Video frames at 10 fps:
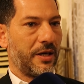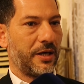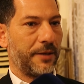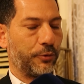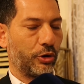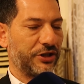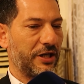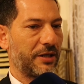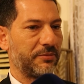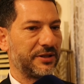E,
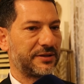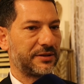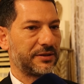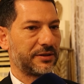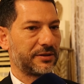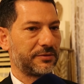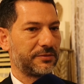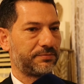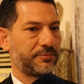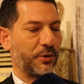projelerimiz, e,
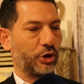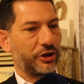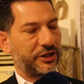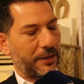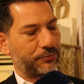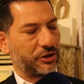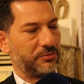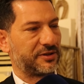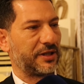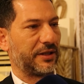proje
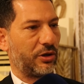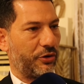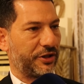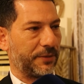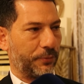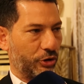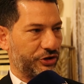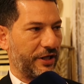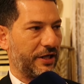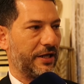kitapçığımızda da 12
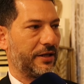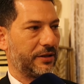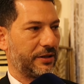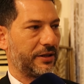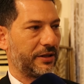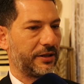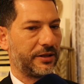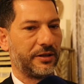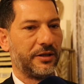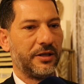projeyle
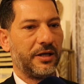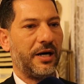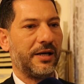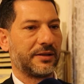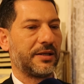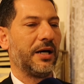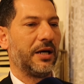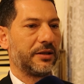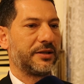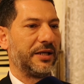e,
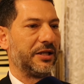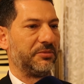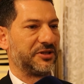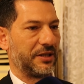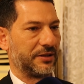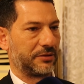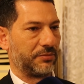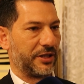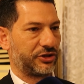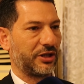halka kendimizi
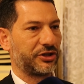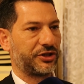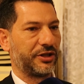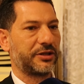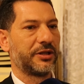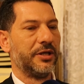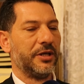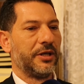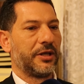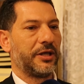anlatmaya çalıştık.
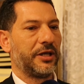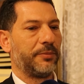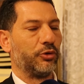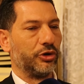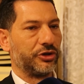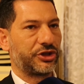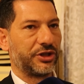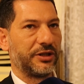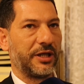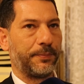Ee, bunun
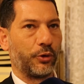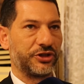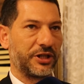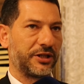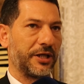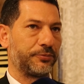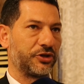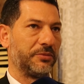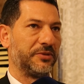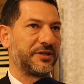dışında proje
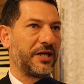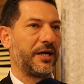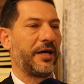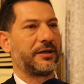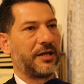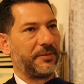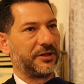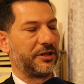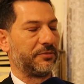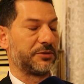kitapçığımıza
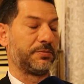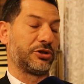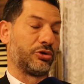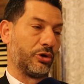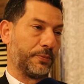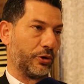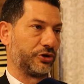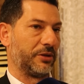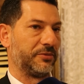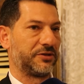eklemediğimiz bir sürü
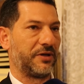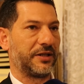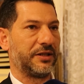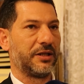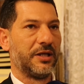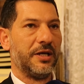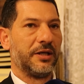projemiz vardır.